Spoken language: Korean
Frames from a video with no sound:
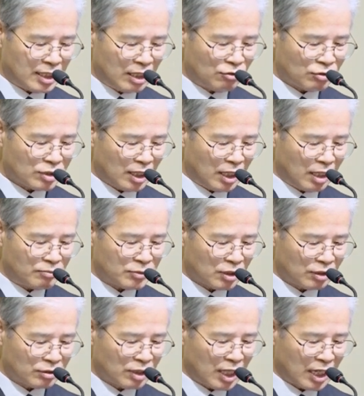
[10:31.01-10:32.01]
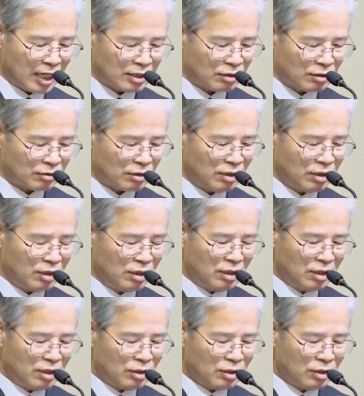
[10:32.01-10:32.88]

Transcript: 예루살렘 성전에 가셔서